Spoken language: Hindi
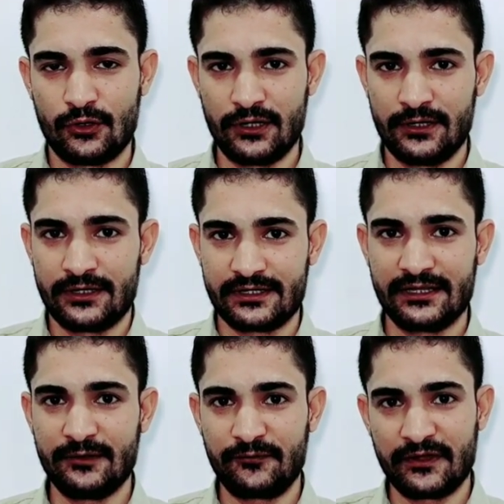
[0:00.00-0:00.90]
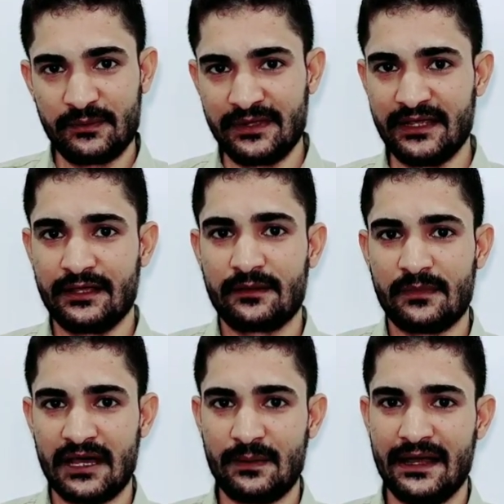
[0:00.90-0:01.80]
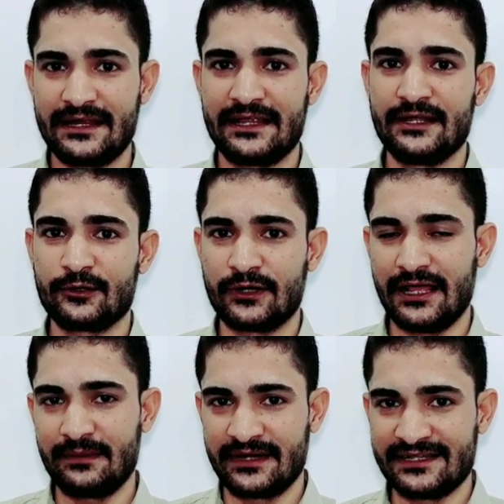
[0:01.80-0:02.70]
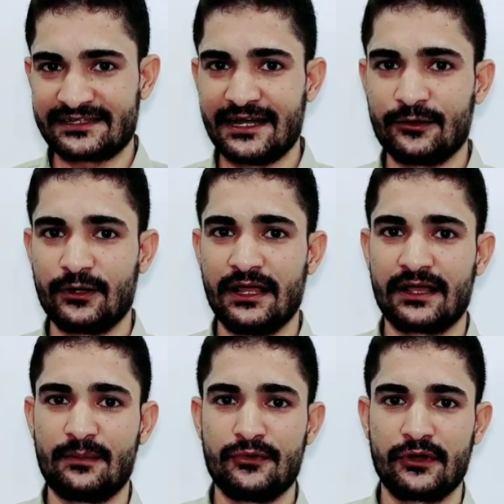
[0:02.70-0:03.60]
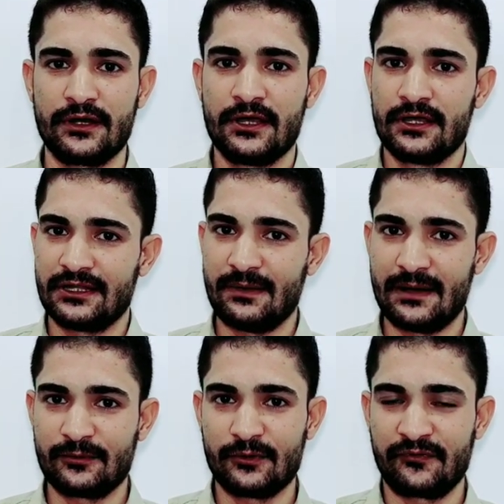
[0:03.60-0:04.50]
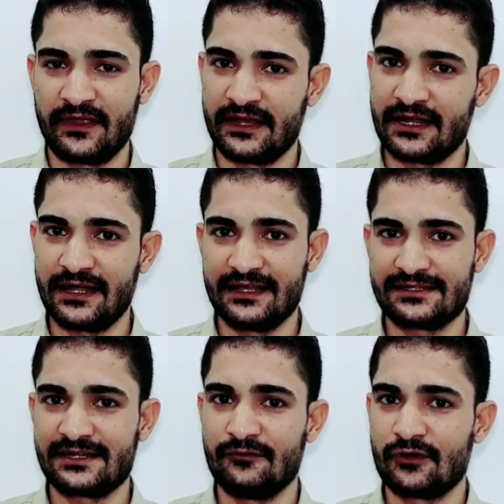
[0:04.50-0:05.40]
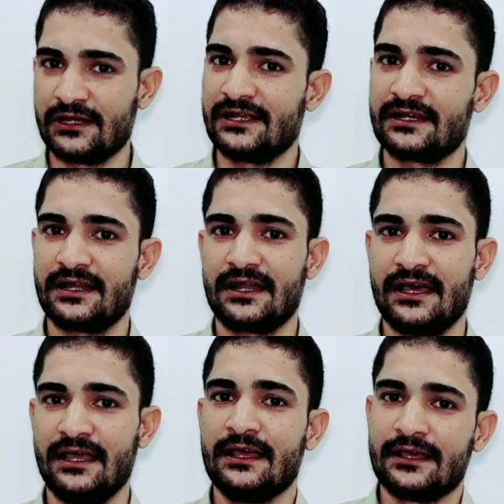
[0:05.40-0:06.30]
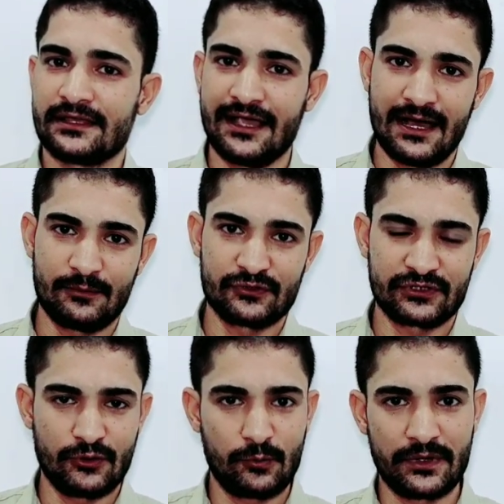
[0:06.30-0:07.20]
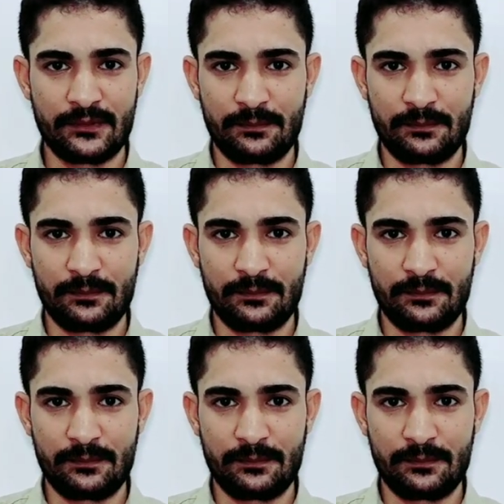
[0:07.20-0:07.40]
और यदि फिर भी बार बार हीट हो रहा है रिस्टार्ट हो रहा है कंप्यूटर तब आपको फ़ैन का डस्ट है वो क्लीन करना है या आप उसके ऊपर